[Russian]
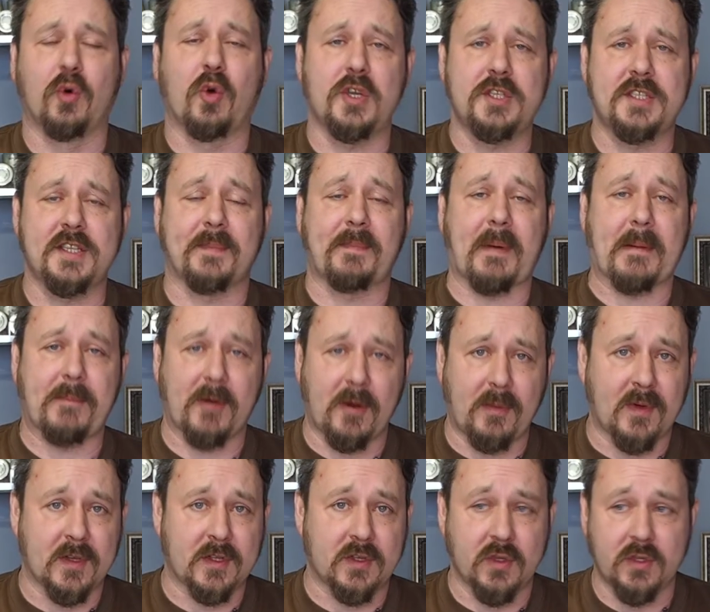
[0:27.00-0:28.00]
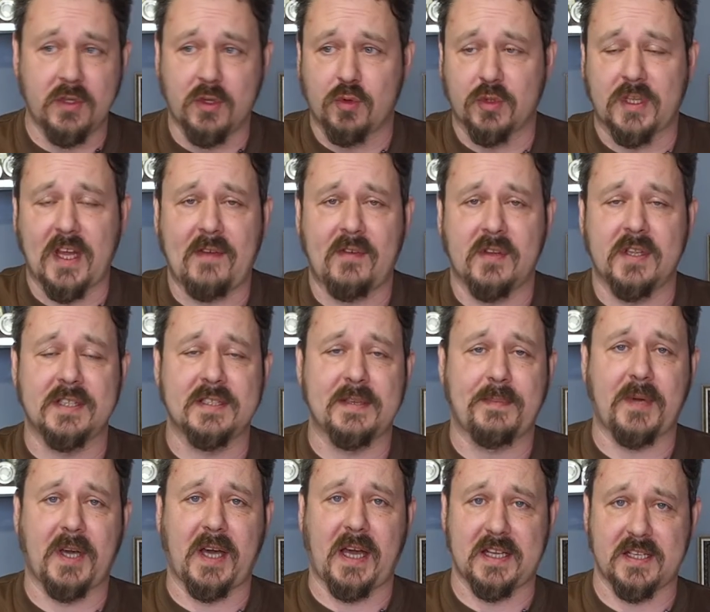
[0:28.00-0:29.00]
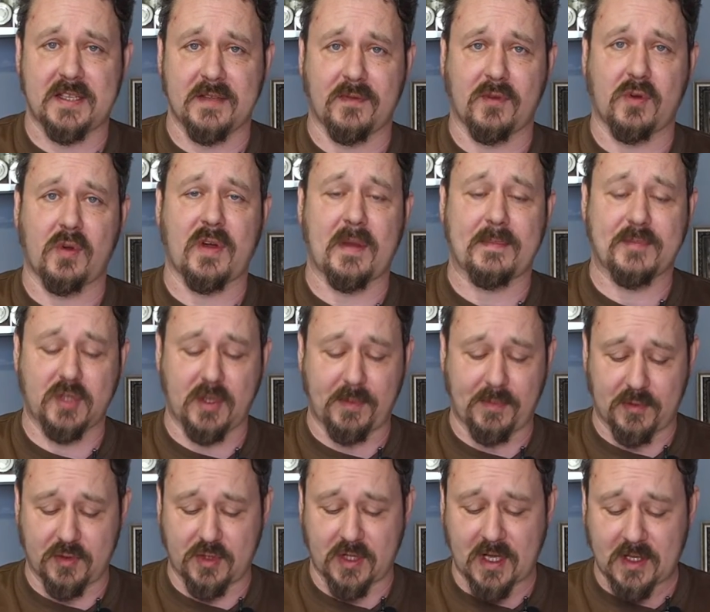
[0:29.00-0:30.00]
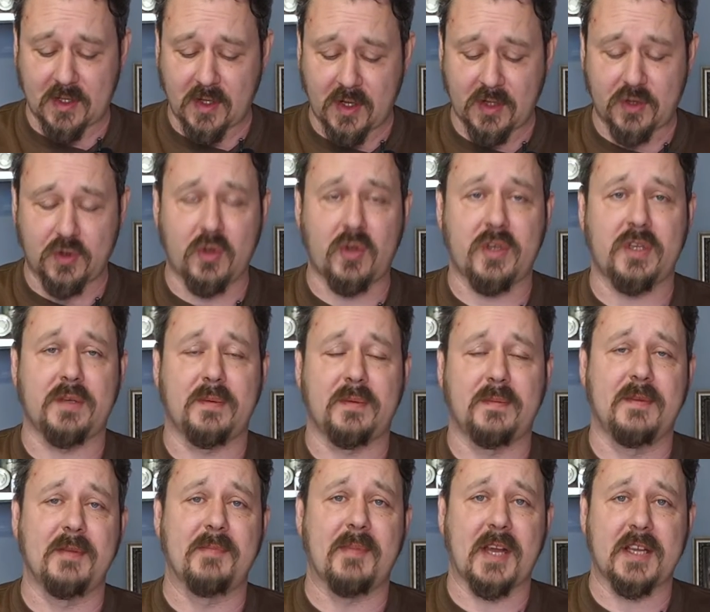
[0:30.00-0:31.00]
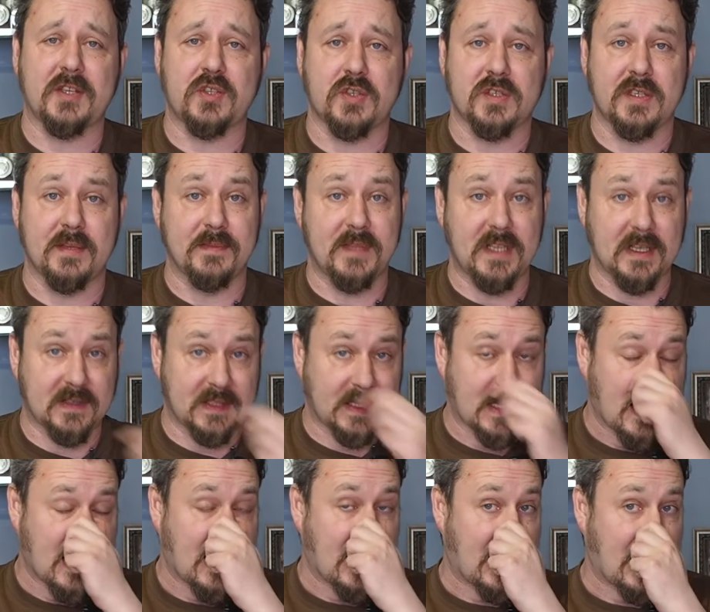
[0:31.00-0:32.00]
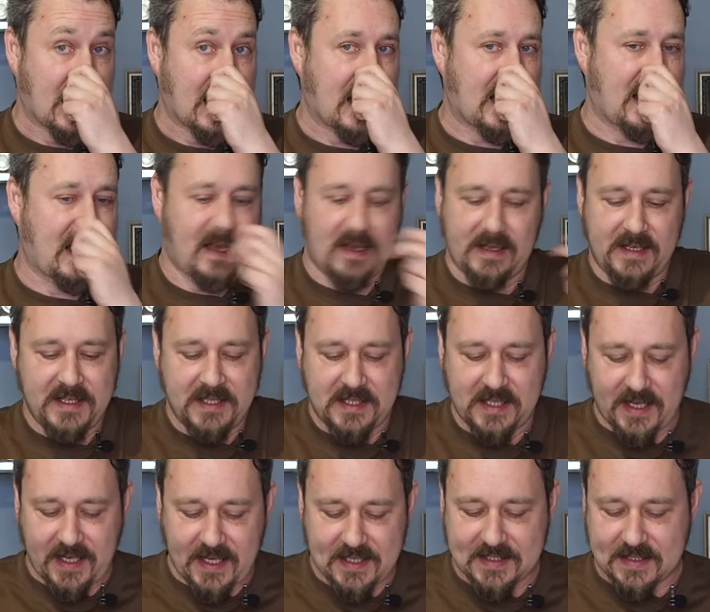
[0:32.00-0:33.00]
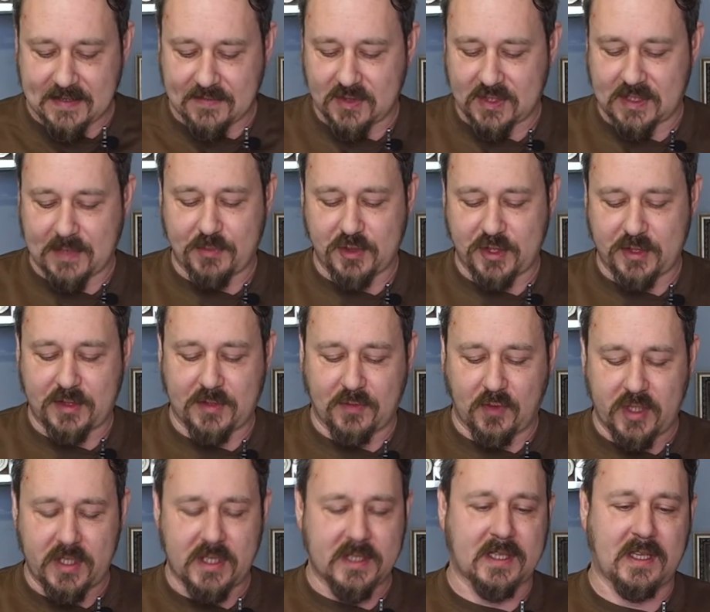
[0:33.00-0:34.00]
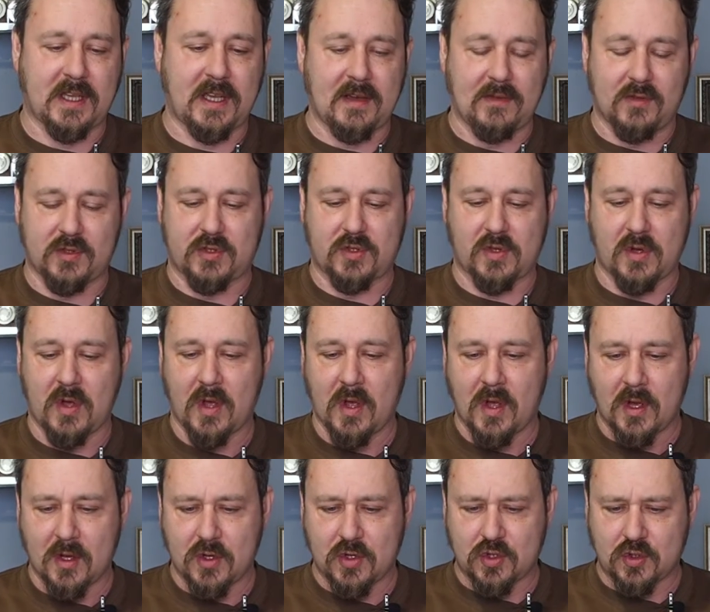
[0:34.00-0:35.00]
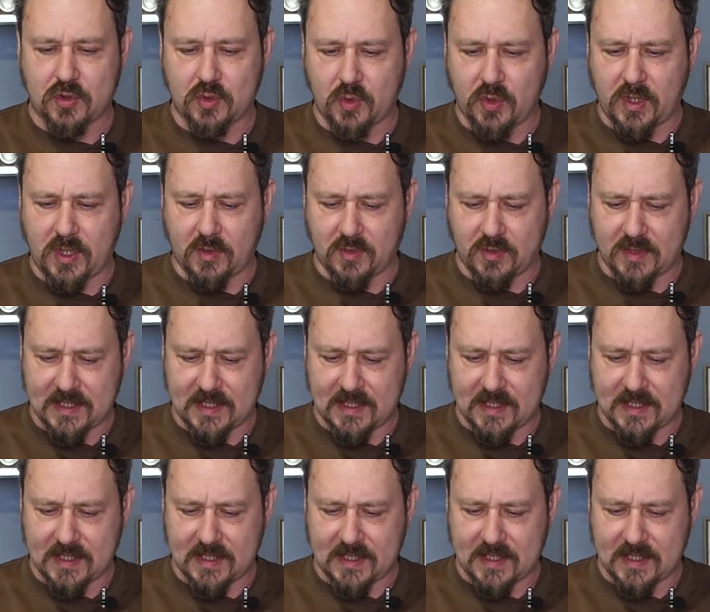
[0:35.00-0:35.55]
хочется попробовать, но никуда его не запихаешь, ни в какой обзор, потому что оно одно и непонятно, что с ним делать. А интересно, вот, допустим, сегодня такие вот штуки у